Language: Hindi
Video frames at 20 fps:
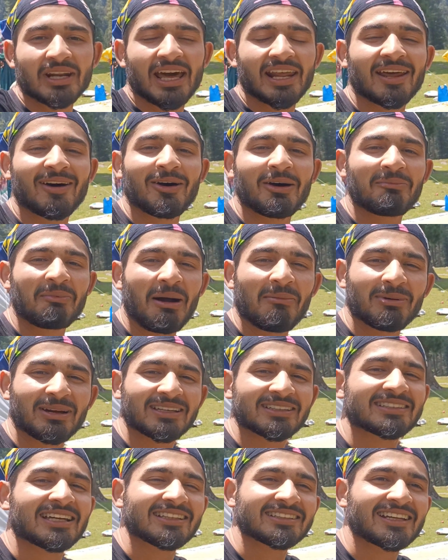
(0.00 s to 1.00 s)
नाना और पापा
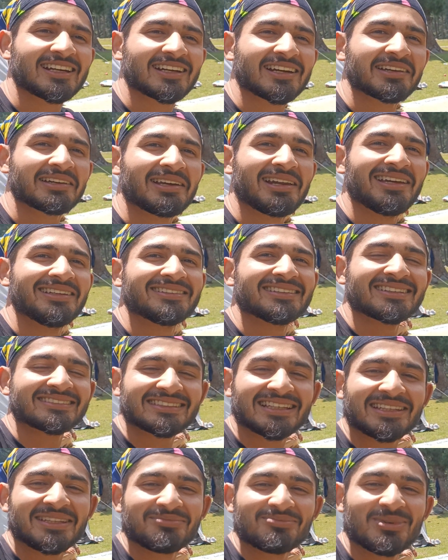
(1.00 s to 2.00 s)
के साथ क्रिकेट खेला इतना
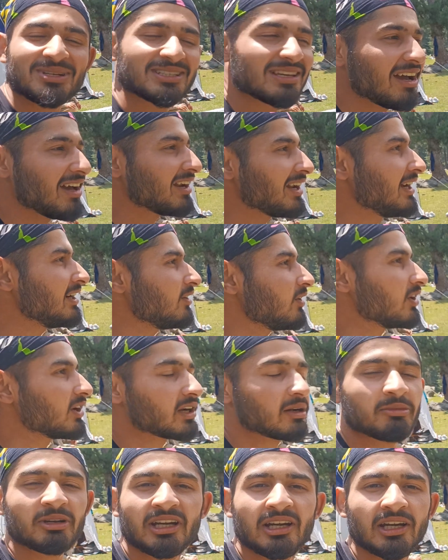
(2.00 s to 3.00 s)
ज़्यादा मज़ा है ना और
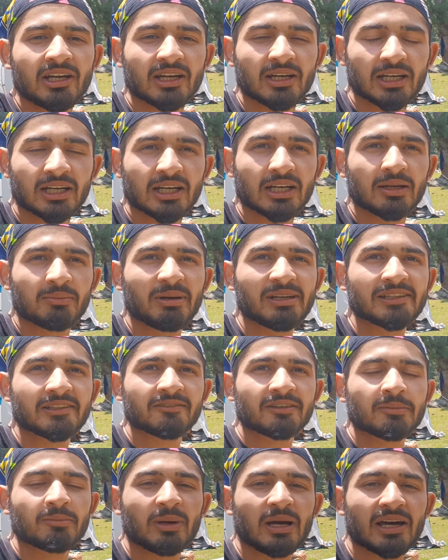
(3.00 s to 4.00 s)
अभी बाई
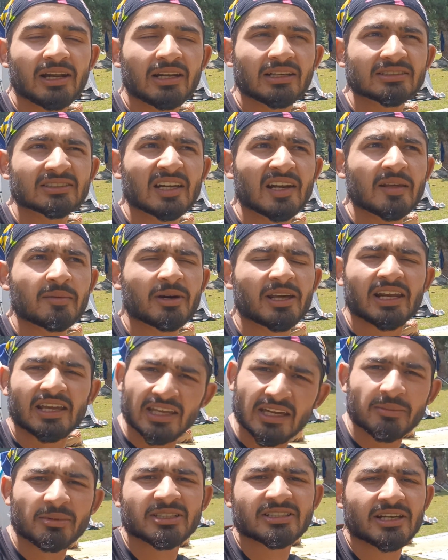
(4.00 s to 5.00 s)
दुबे बारह साढ़े बारह
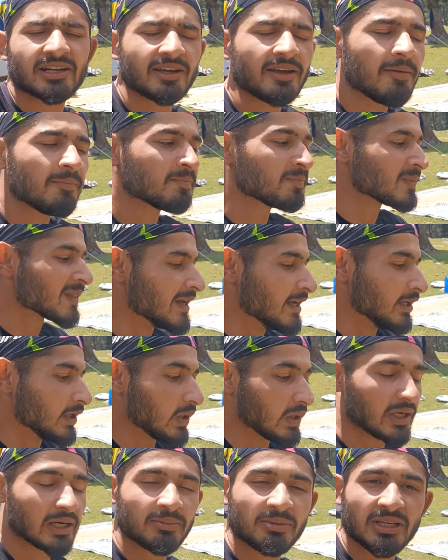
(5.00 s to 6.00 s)
एक बज रहे हैं
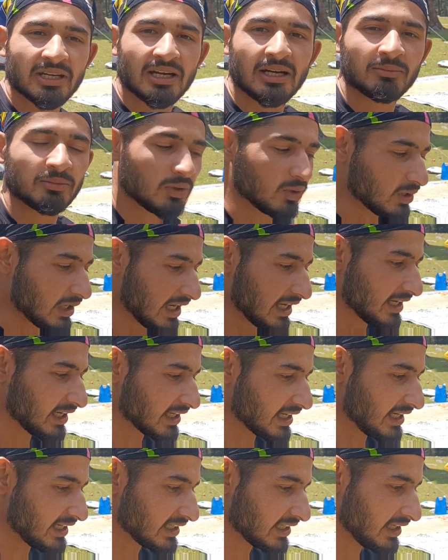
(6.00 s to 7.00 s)
और अभी हम लोग खाना
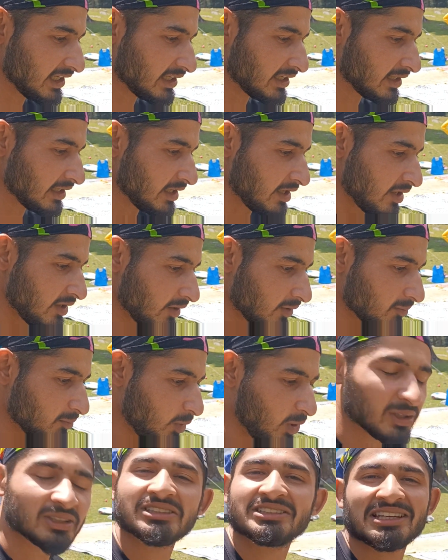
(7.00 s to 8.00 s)
खाएंगे
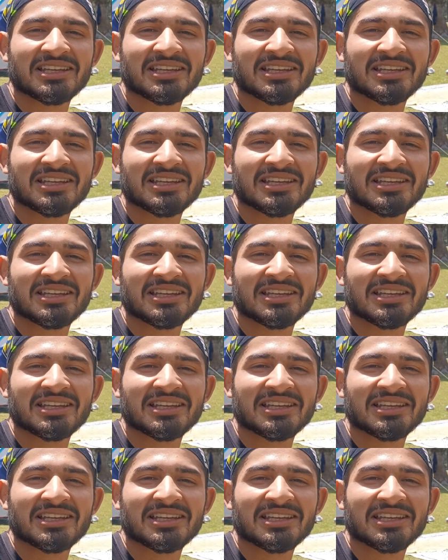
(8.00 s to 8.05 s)
बहुत ही